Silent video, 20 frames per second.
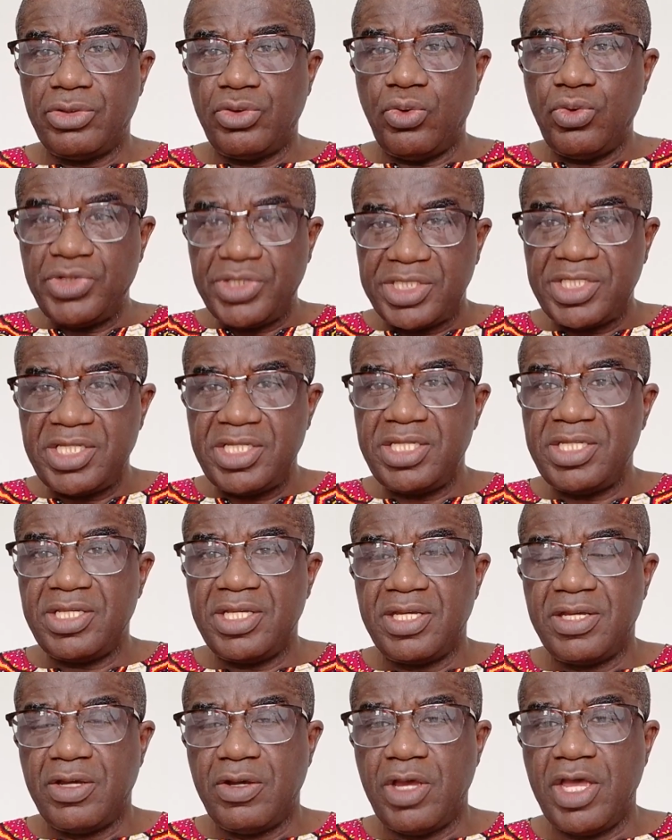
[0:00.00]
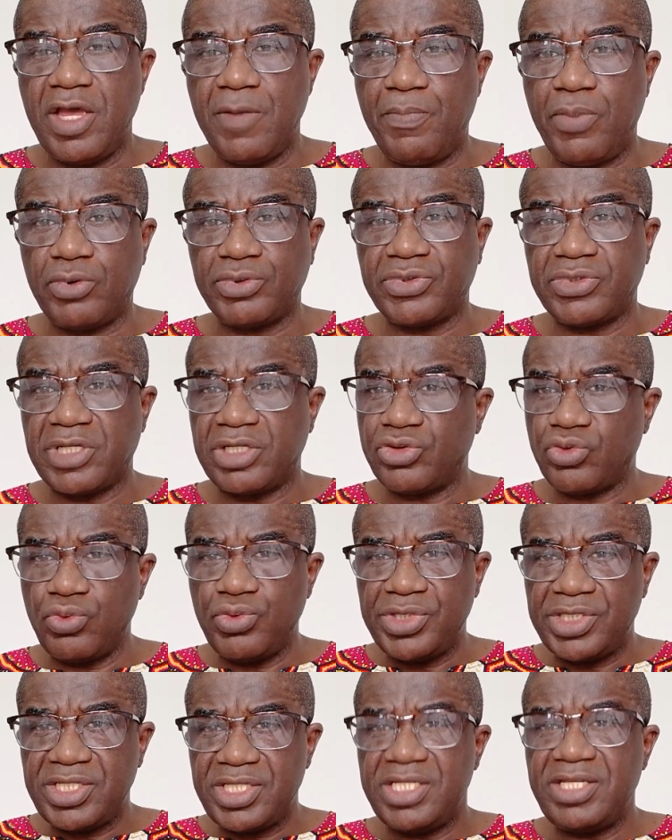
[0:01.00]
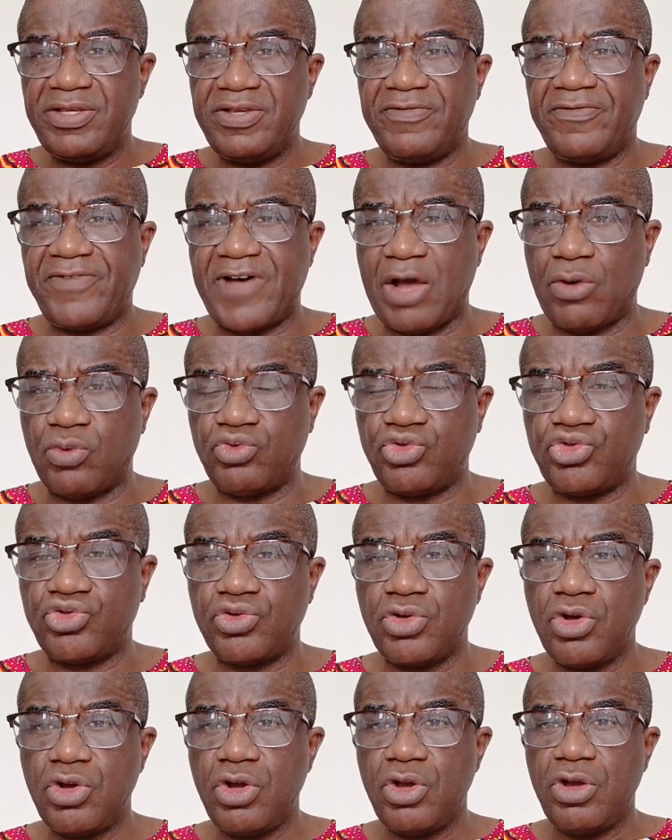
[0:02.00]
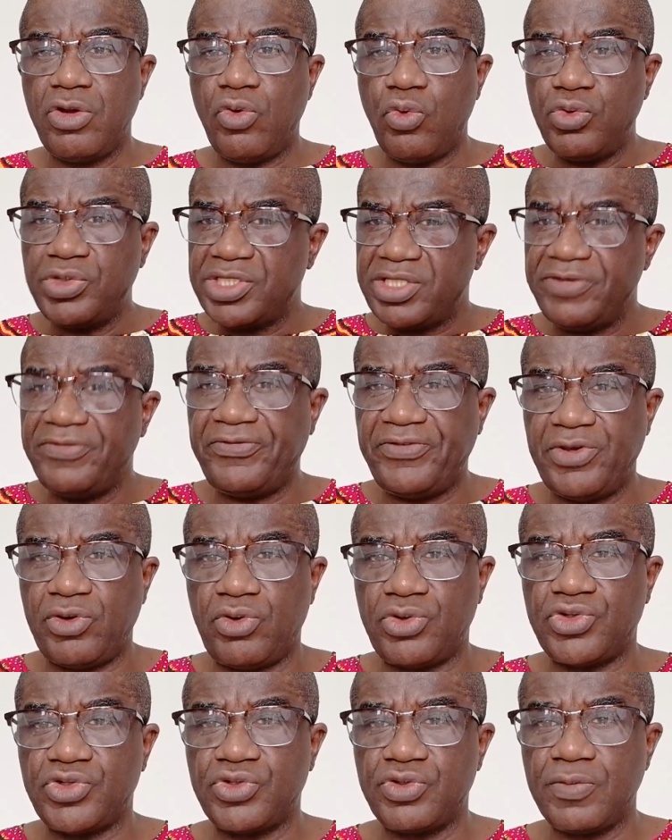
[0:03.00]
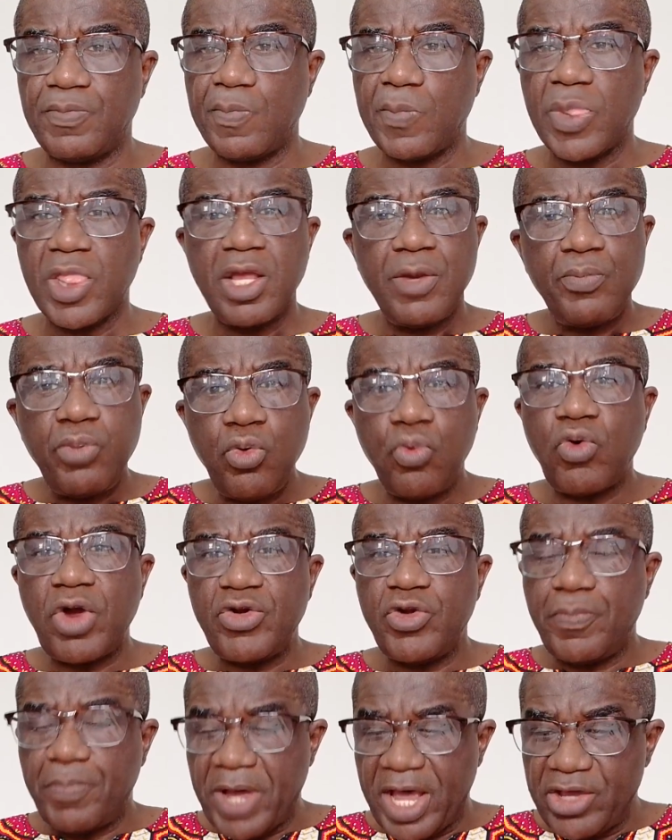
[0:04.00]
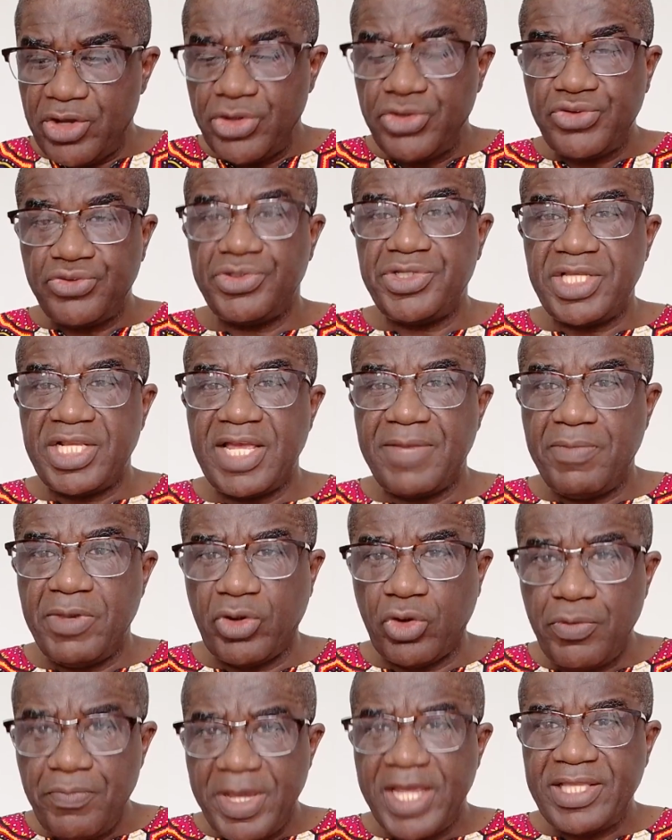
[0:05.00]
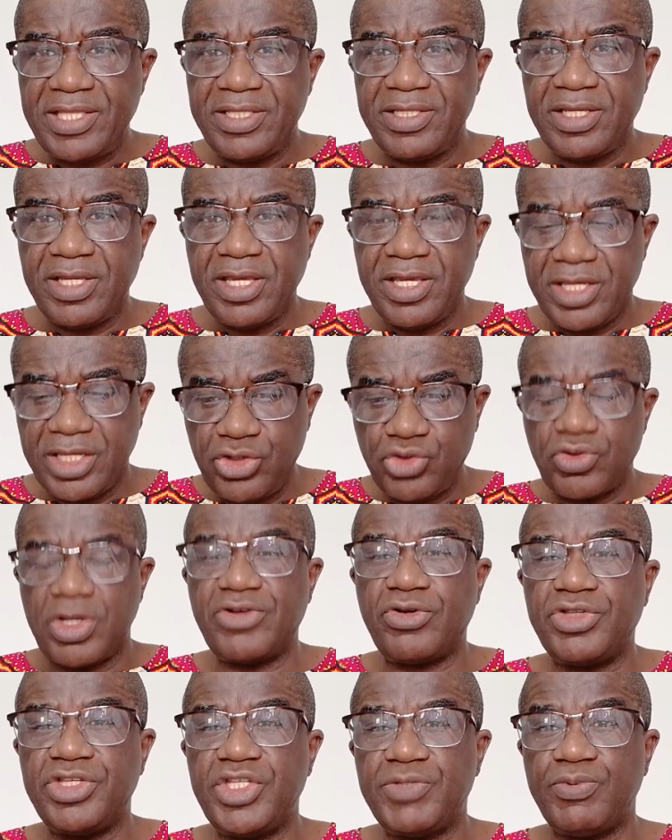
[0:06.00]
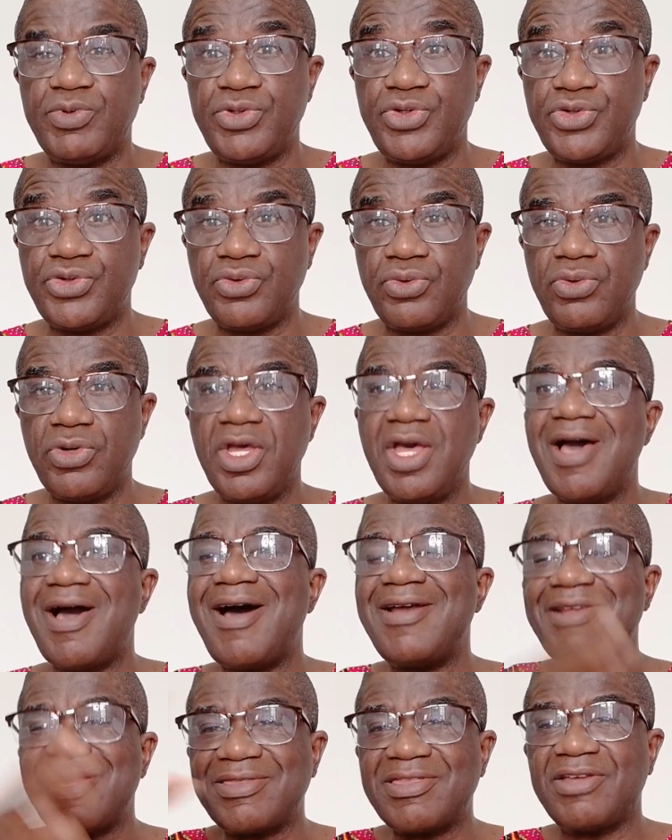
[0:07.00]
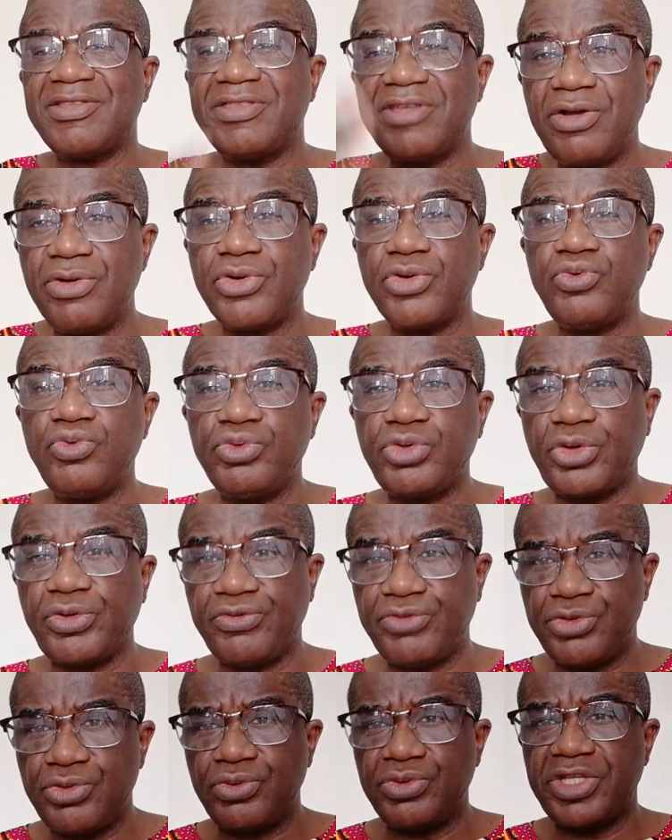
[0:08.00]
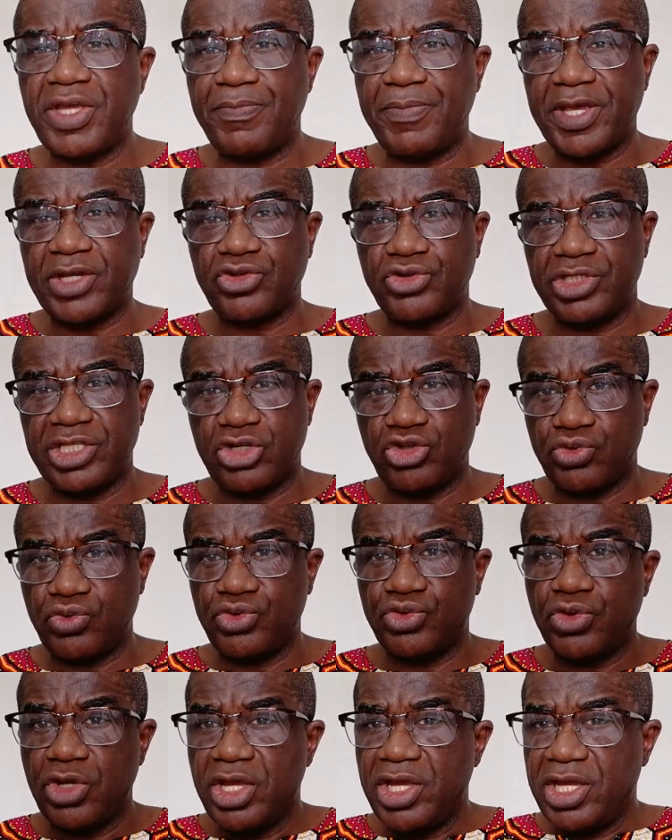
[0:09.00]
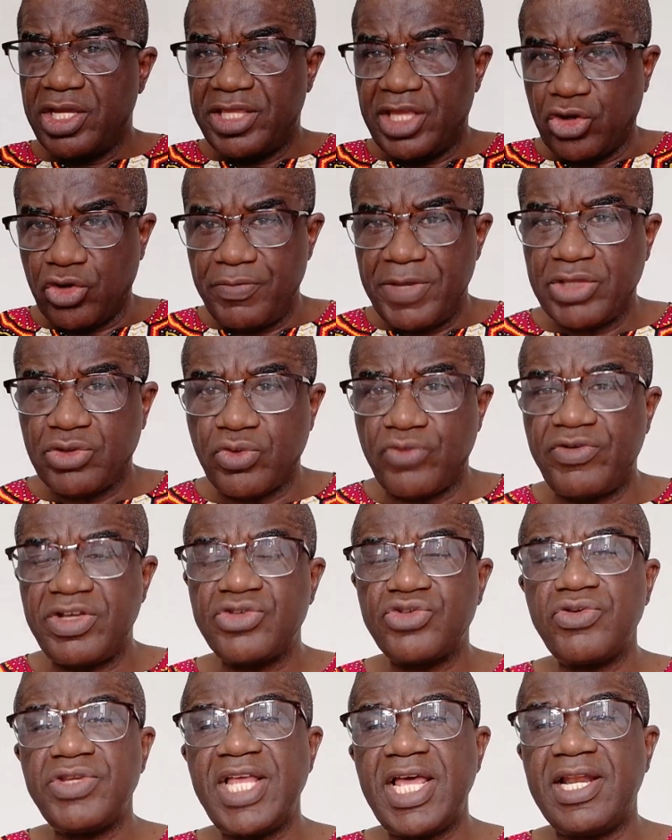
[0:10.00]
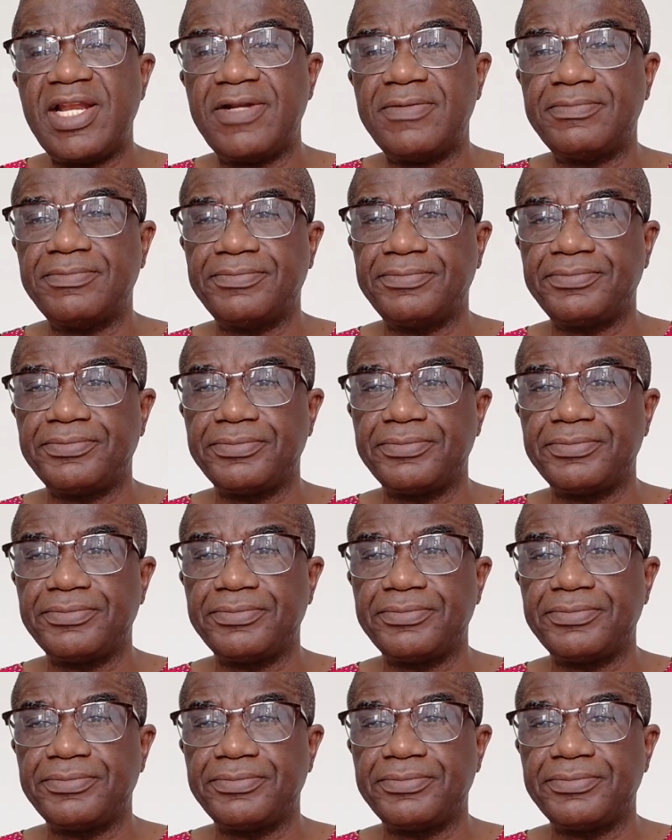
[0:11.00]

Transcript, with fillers: aussi importante, aussi farouche, aussi féroce, pourquoi ne pas utiliser les remèdes qui sont à notre disposition en attendant que nous trouvions des, choses, des remèdes conventionnels